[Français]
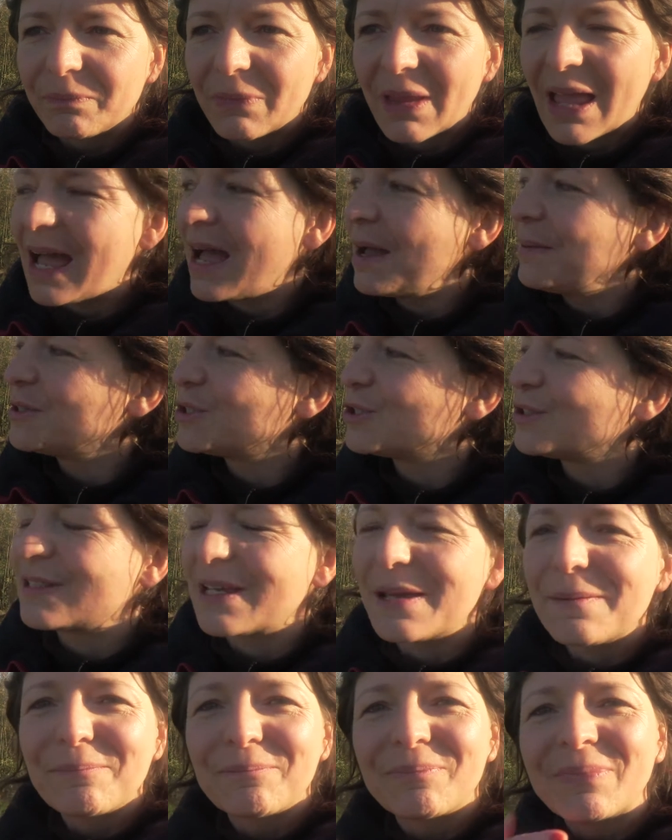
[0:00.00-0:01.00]
ah mais je
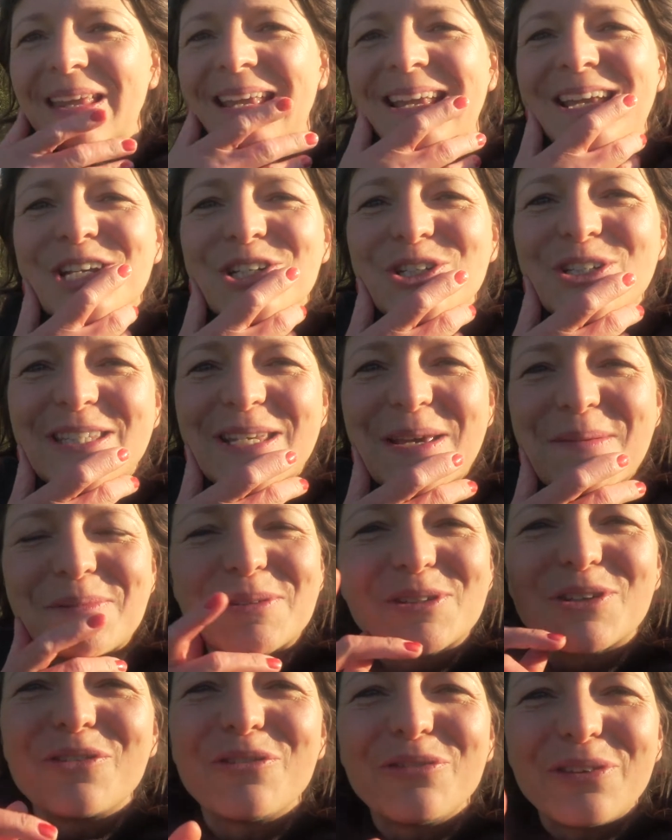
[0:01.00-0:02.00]
sais, je sais,
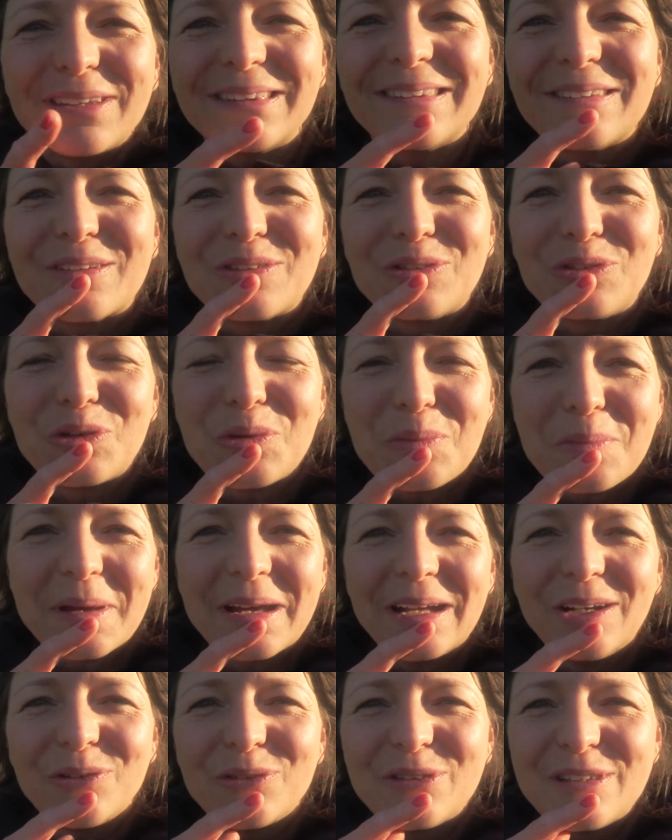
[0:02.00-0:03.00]
parce qu'en fait,
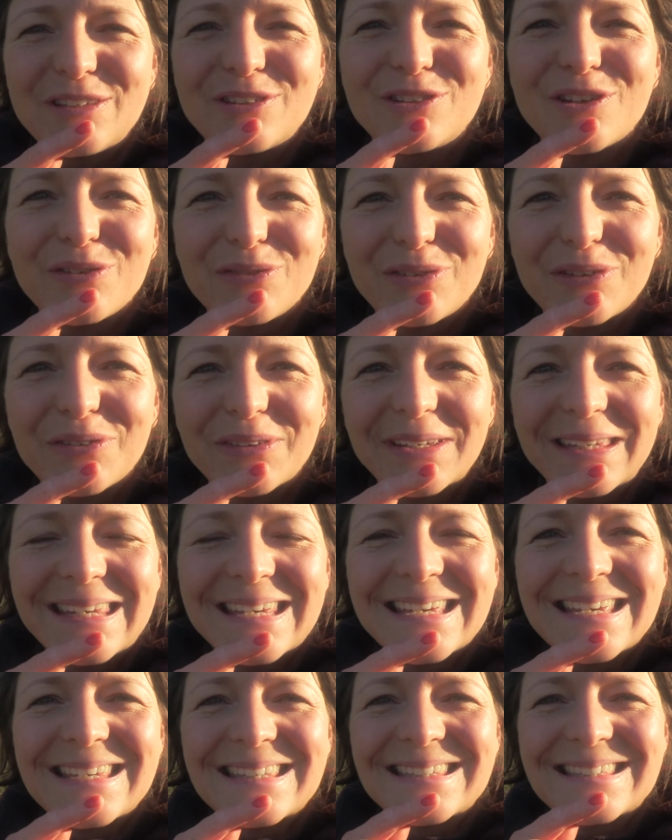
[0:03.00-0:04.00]
demain, le 19
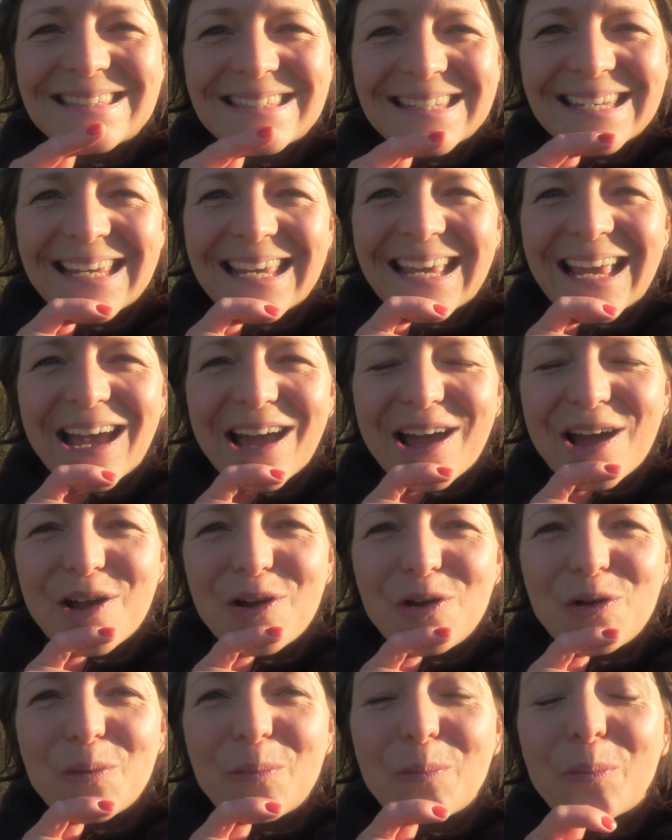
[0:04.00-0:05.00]
février, c'est euh,
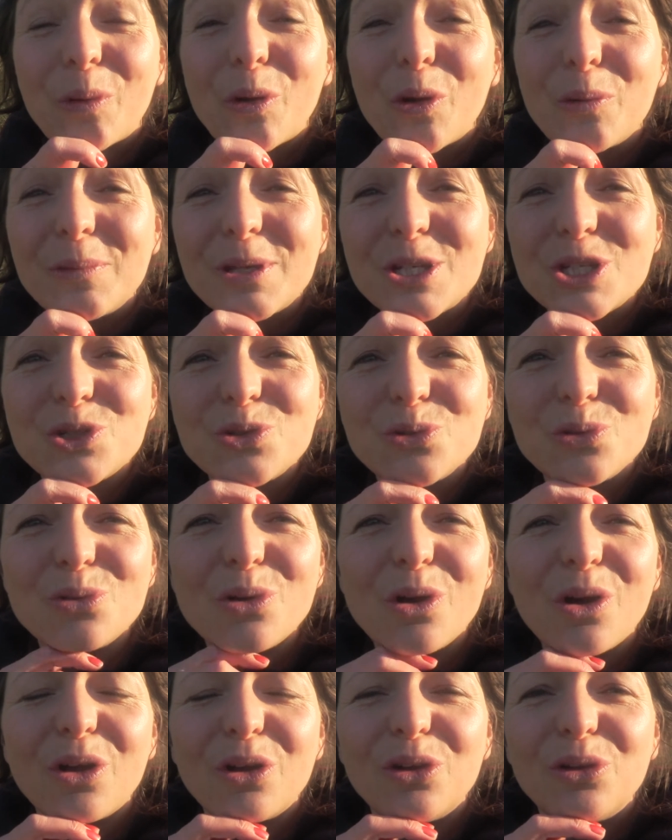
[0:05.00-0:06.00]
le premier
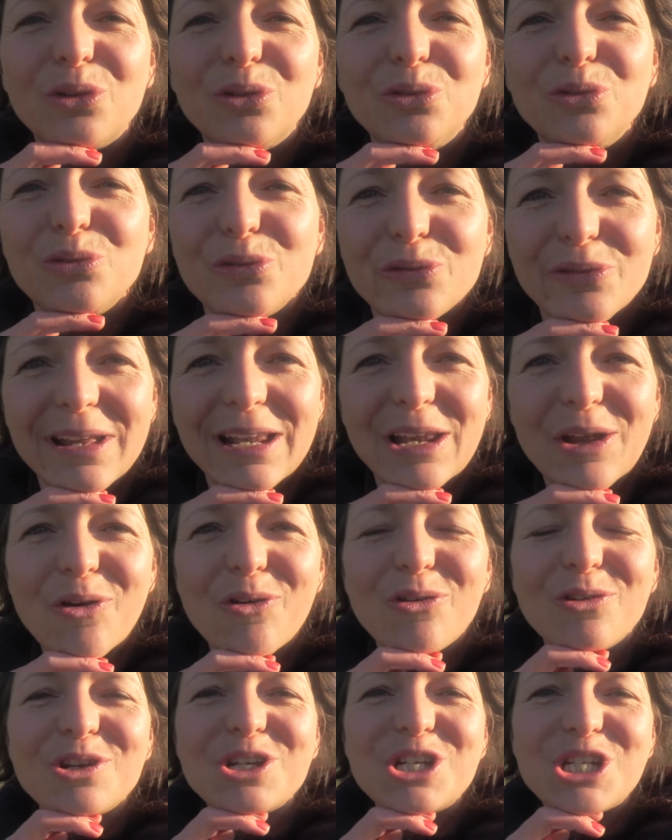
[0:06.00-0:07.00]
jour, le nouvel
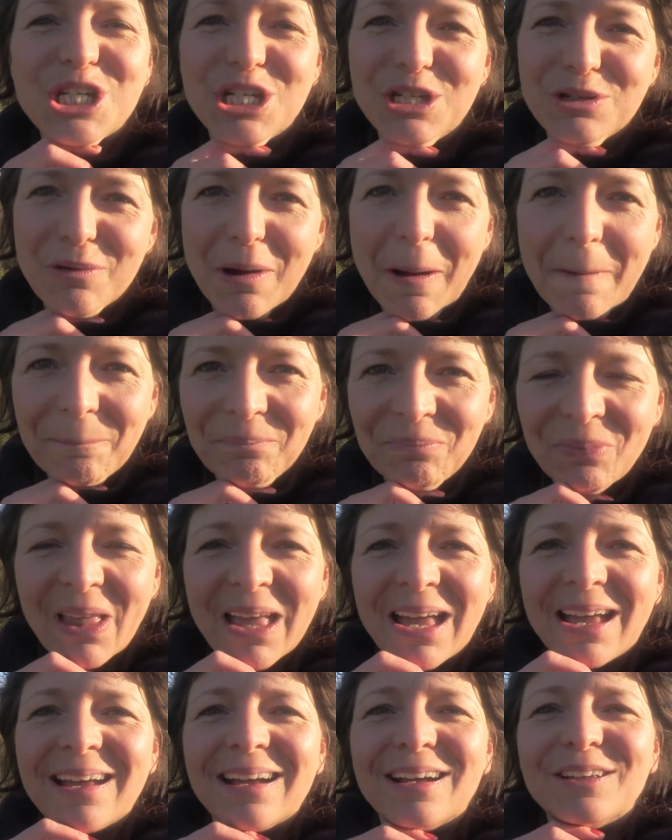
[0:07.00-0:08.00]
an chinois.
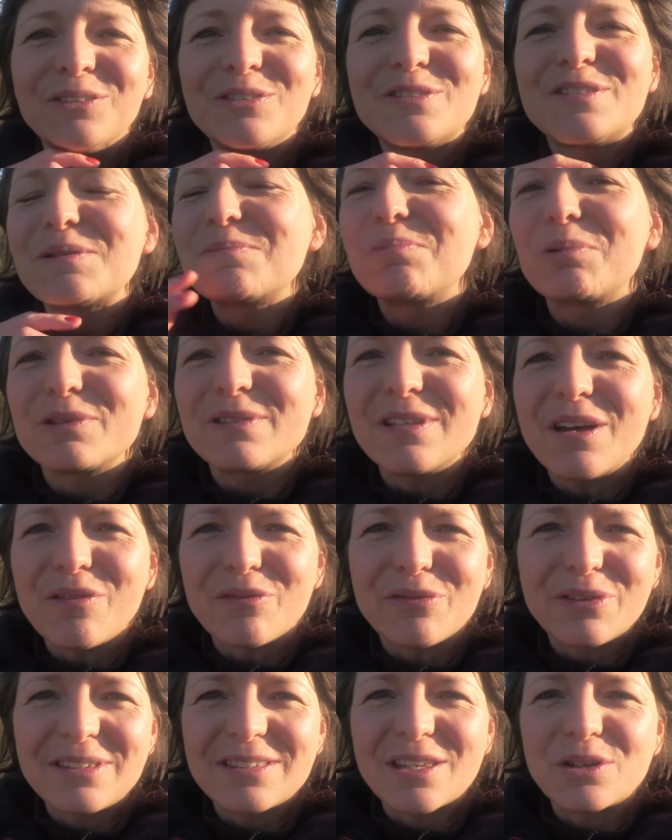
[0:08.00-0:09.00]
Donc c'est pour ça, en
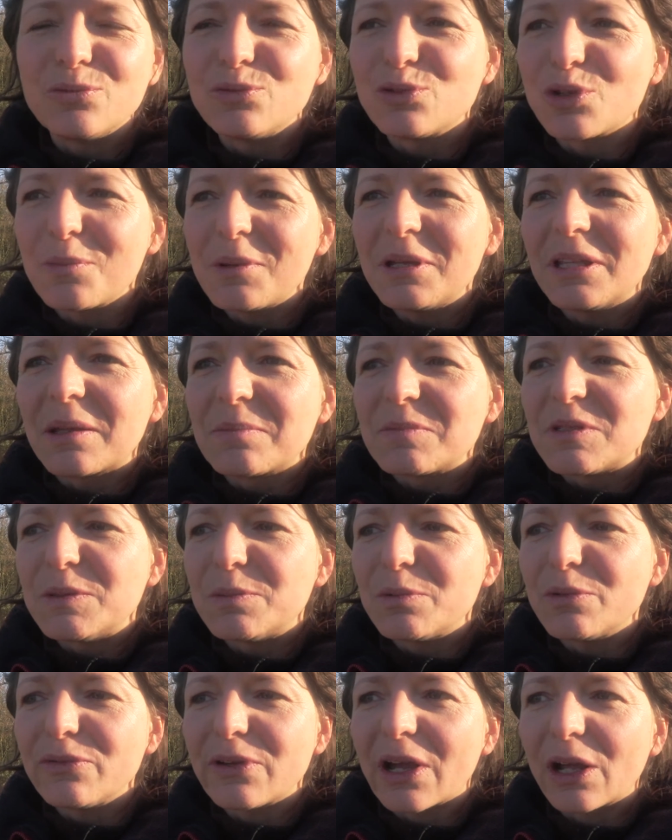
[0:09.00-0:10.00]
fait, ça nous emmène un petit
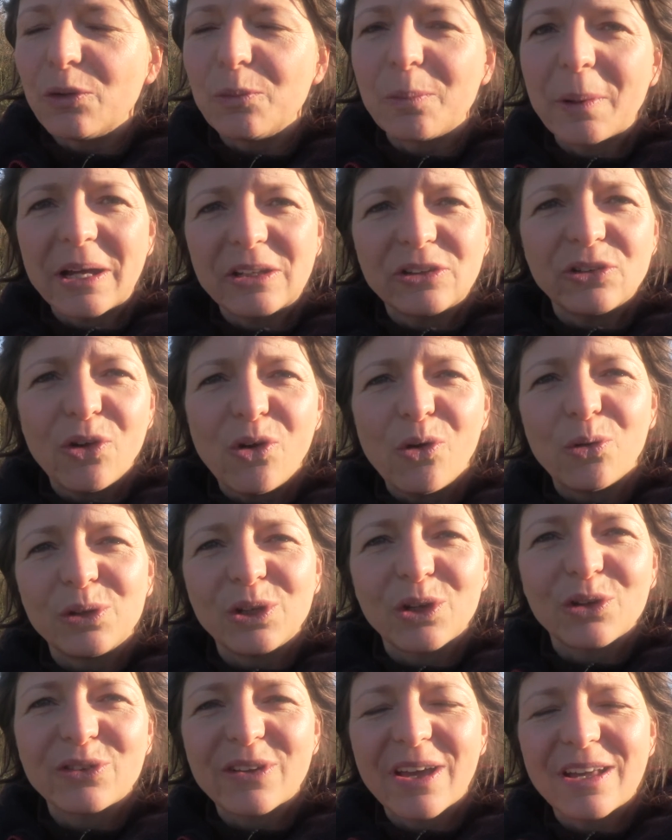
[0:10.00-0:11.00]
peu vers le printemps. On
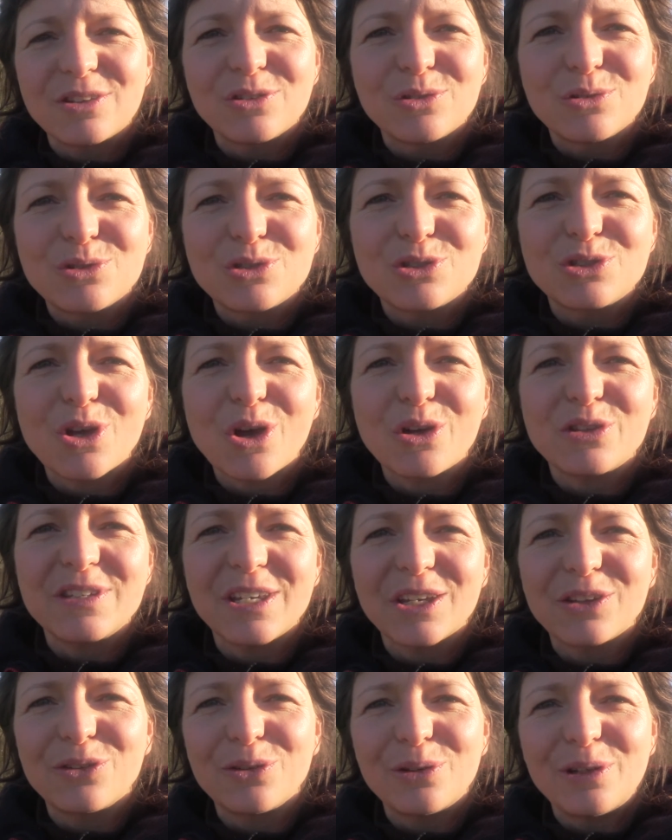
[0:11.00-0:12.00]
est en train de
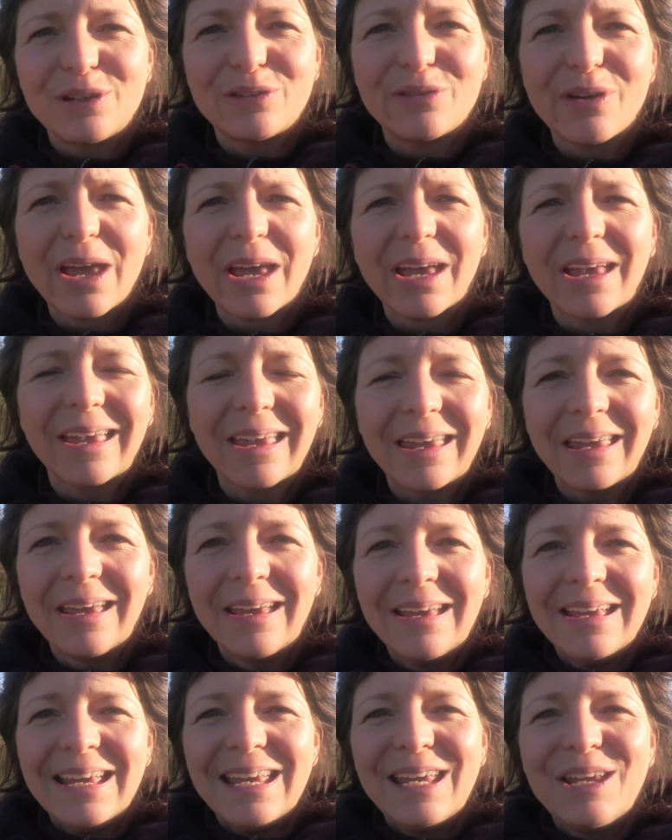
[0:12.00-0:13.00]
sortir de l'hiver et,
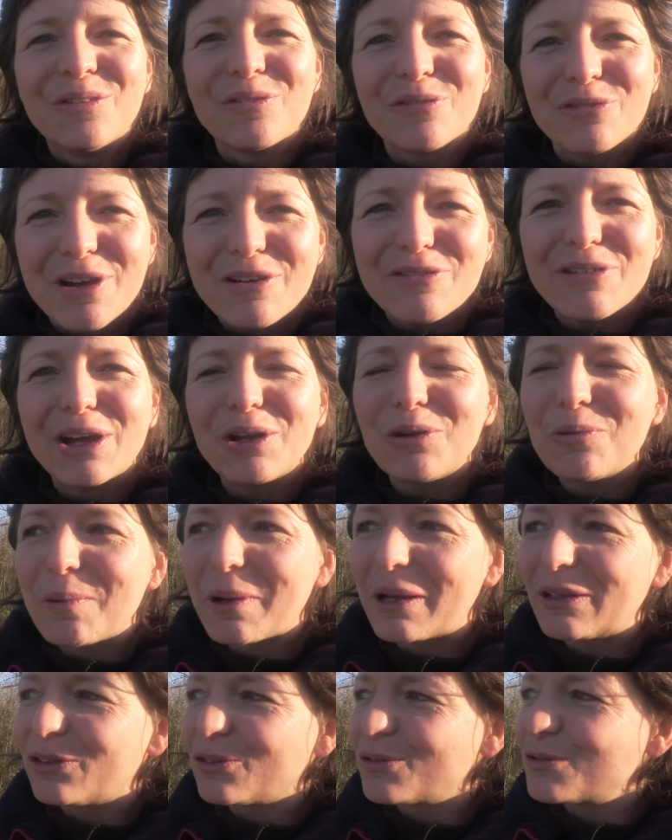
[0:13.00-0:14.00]
on va vers le
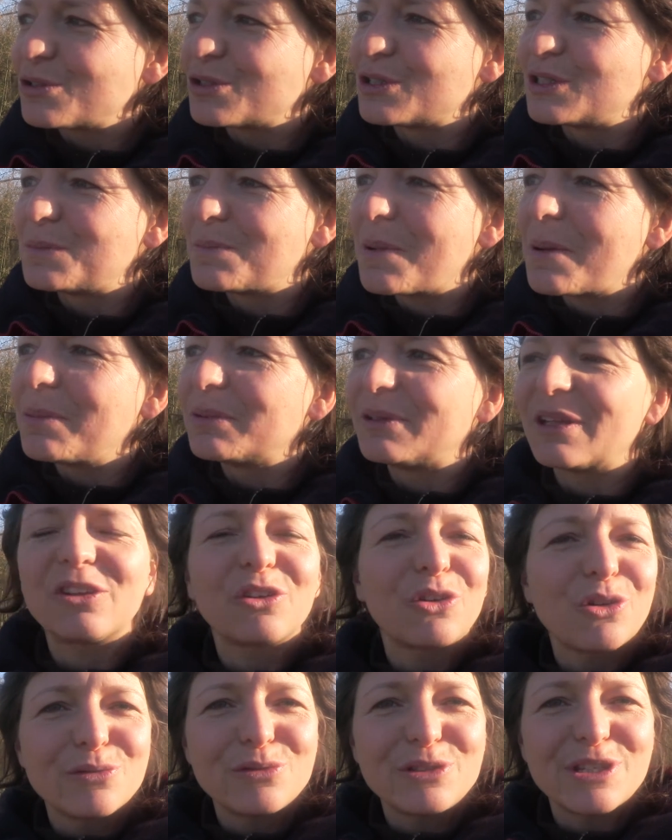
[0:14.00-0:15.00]
printemps. Je ne sais pas,
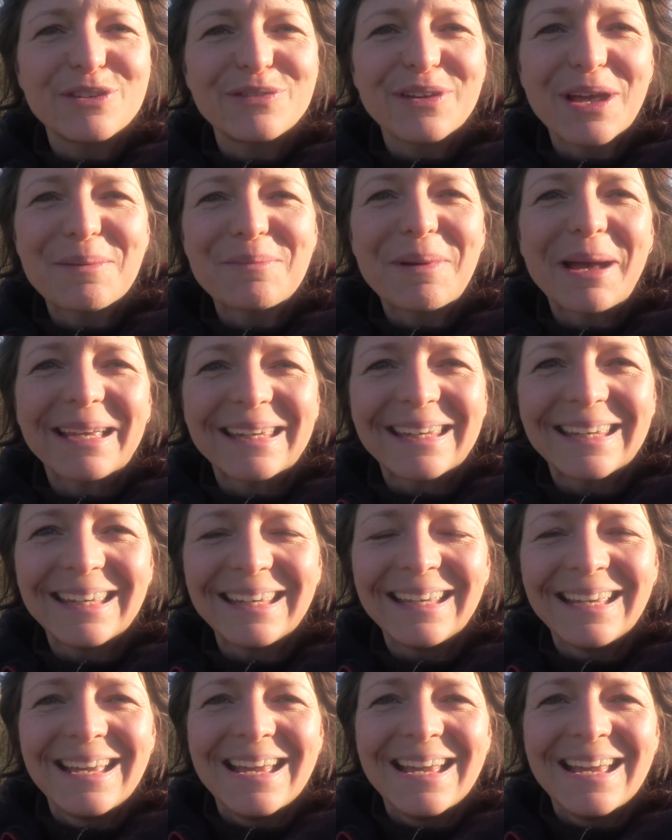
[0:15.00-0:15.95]
peut-être que vous avez remarqué